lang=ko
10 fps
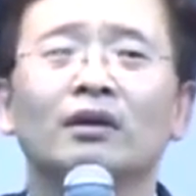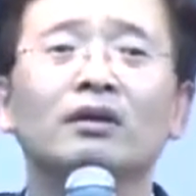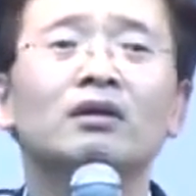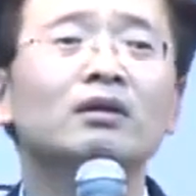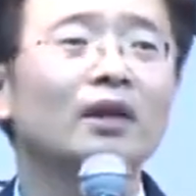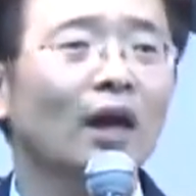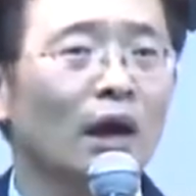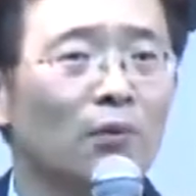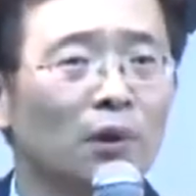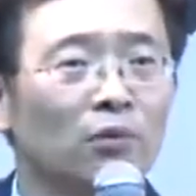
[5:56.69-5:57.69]
그렇게
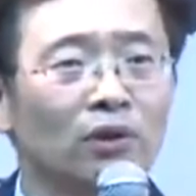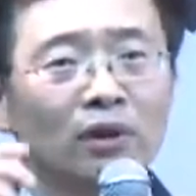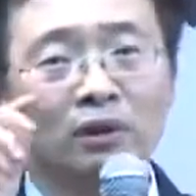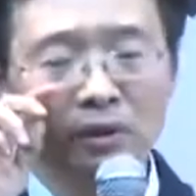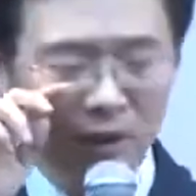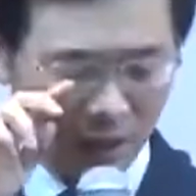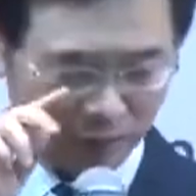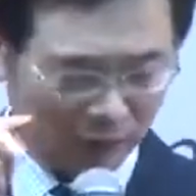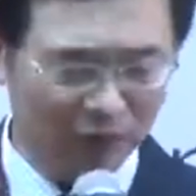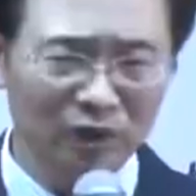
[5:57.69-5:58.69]
하다 보니까 어느 날
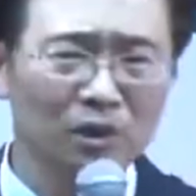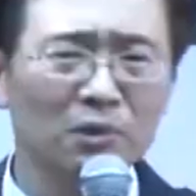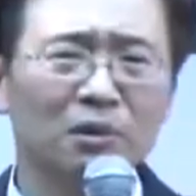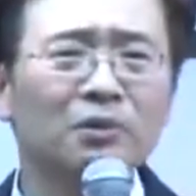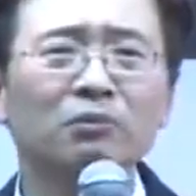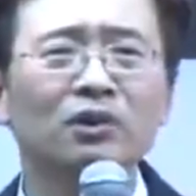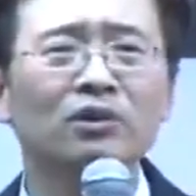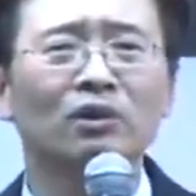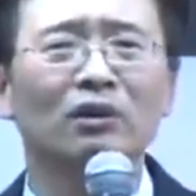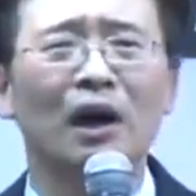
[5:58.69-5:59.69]
갑자기 처음에 너무
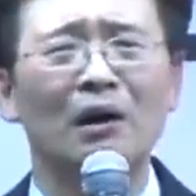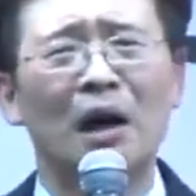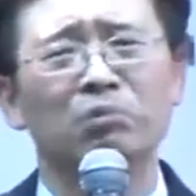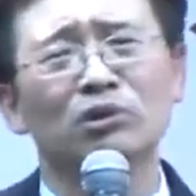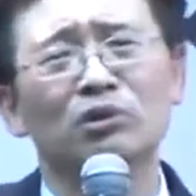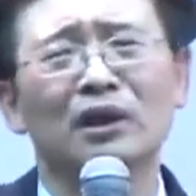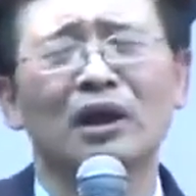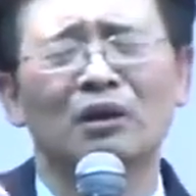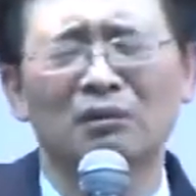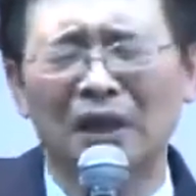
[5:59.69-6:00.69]
힘들었어요. 아프지로
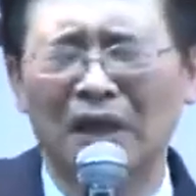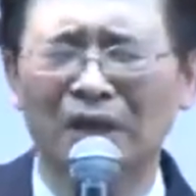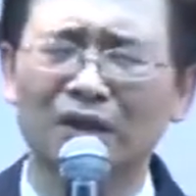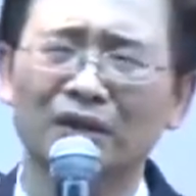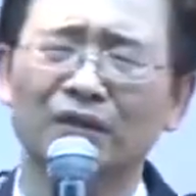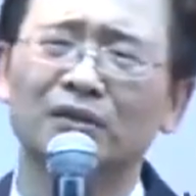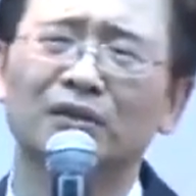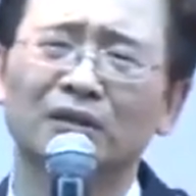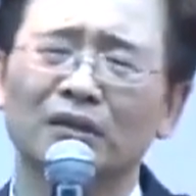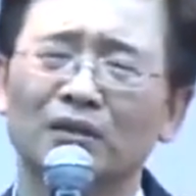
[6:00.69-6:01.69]
생각 안 하고 아,
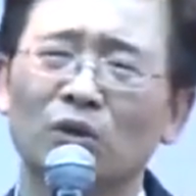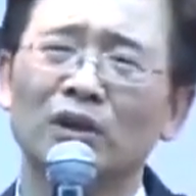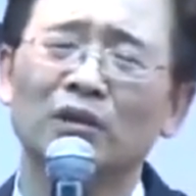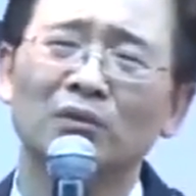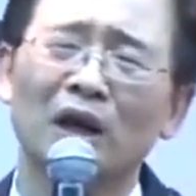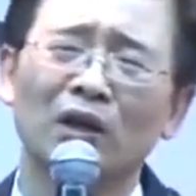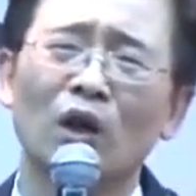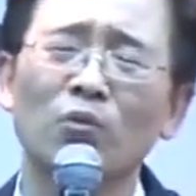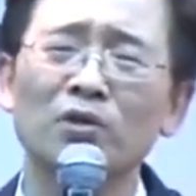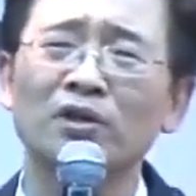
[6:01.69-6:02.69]
진짜 회장님 나
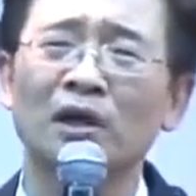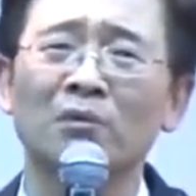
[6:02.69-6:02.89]
괴롭히는